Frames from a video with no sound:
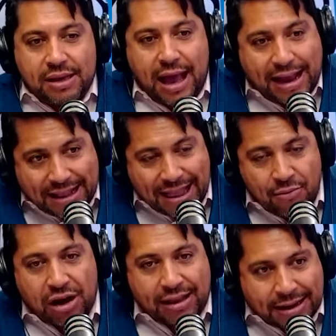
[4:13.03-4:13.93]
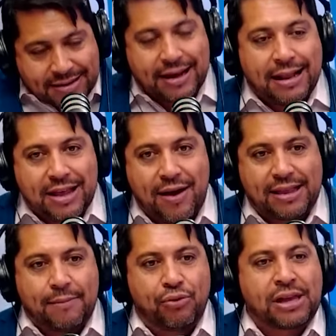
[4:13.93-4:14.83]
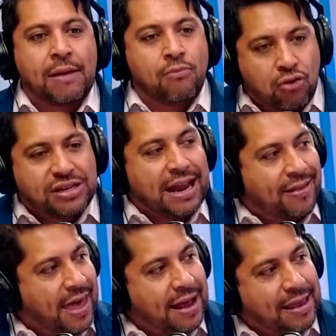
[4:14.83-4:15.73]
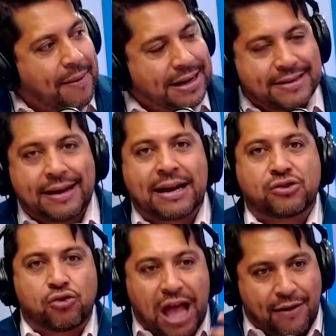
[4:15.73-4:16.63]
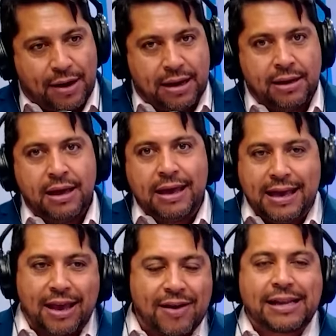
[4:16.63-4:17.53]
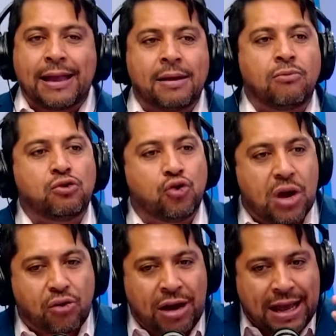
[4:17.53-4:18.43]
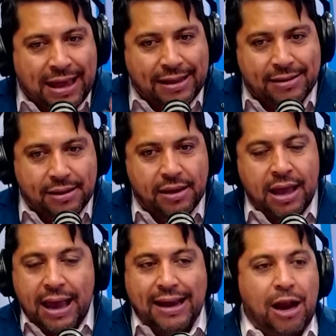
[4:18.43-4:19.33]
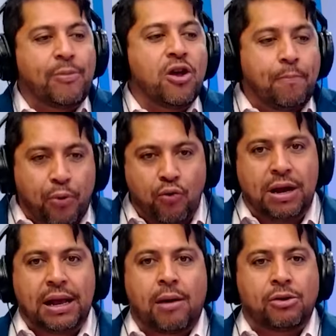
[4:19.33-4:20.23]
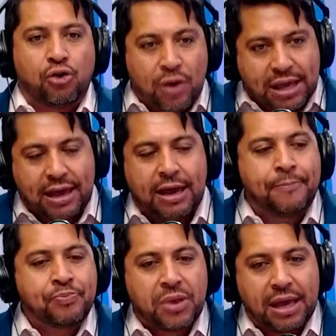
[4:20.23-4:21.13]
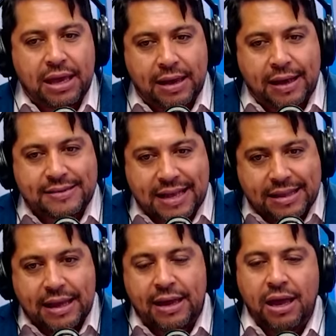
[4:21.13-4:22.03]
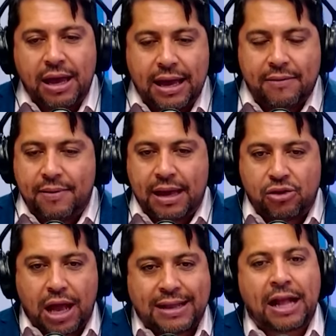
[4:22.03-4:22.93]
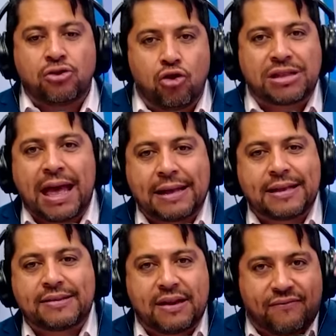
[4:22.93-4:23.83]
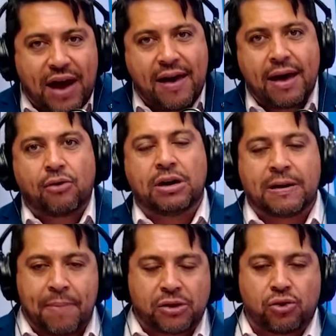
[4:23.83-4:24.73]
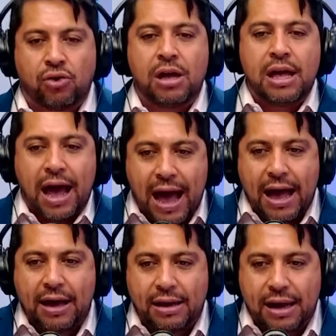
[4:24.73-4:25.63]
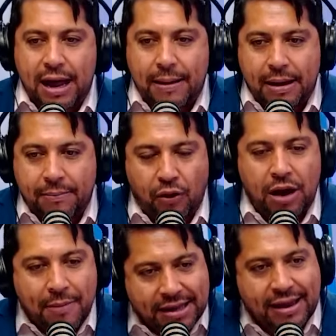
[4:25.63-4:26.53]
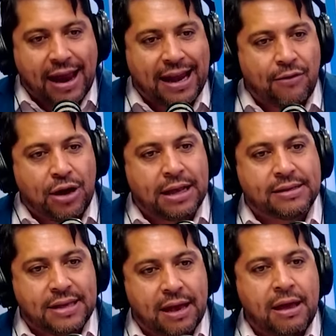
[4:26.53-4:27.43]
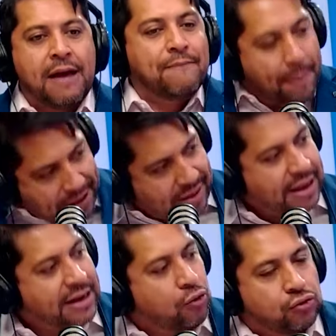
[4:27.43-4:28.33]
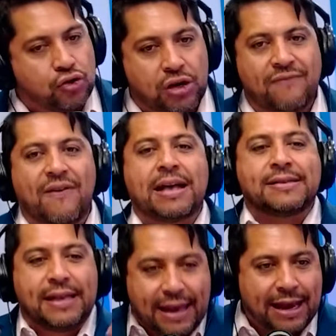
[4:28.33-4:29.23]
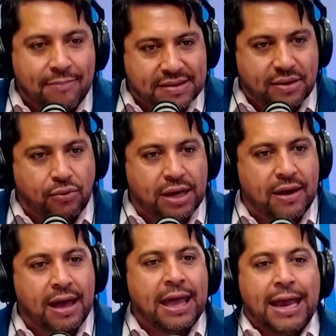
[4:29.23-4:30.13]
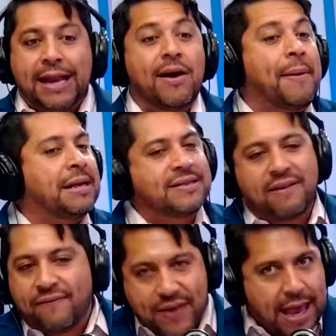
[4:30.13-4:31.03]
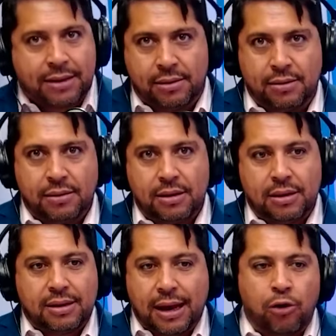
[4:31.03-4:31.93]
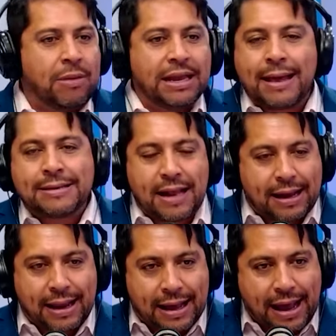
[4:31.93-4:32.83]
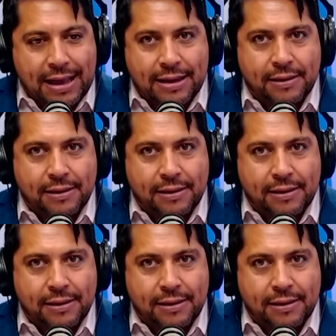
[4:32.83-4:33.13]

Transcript: Acá tenemos que aterrizar el debate, porque hay muchas ideas que parecen razonables y que van a tener mucho eco en la gente. Eh, la opinión pública, cuando ve que eh, existe eh, estas notas exacerbadas con respecto a la problemática de la violencia, va a pedir soluciones, va a exigir más seguridad y le va a parecer bien que los militares salgan a la calle.